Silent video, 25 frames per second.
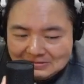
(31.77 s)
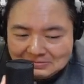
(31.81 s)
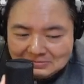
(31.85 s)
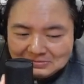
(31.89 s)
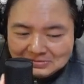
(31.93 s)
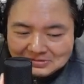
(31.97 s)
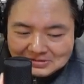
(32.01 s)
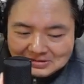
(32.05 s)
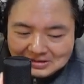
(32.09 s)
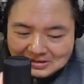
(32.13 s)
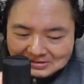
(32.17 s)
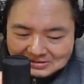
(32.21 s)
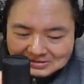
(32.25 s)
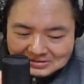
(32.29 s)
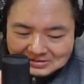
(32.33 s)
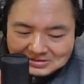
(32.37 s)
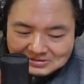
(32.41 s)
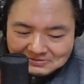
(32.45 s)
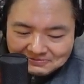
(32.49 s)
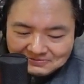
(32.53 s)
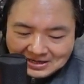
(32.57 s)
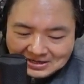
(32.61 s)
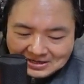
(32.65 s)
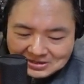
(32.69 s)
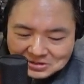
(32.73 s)
不知道
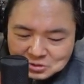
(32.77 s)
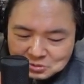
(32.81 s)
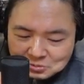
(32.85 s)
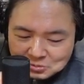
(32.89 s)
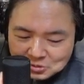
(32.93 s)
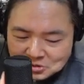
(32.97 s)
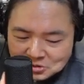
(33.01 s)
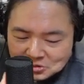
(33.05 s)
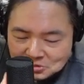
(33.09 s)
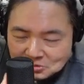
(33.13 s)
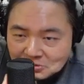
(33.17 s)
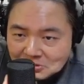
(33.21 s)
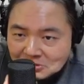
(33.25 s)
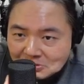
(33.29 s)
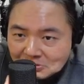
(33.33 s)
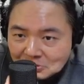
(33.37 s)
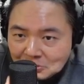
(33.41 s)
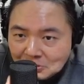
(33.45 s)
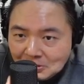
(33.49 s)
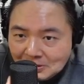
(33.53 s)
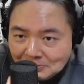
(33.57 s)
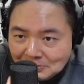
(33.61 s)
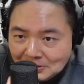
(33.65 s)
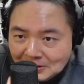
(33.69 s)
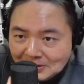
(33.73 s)
是发生什么事，为什么
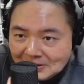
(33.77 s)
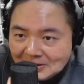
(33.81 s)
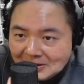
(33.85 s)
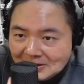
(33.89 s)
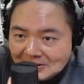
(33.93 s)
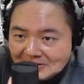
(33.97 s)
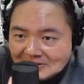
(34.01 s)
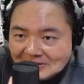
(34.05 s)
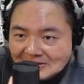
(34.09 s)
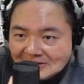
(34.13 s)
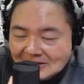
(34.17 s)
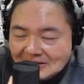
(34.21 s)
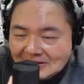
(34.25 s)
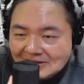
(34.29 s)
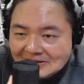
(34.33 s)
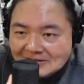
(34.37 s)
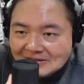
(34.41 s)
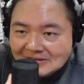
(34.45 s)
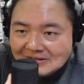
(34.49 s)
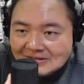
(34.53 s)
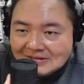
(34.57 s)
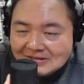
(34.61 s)
突然变好了哈？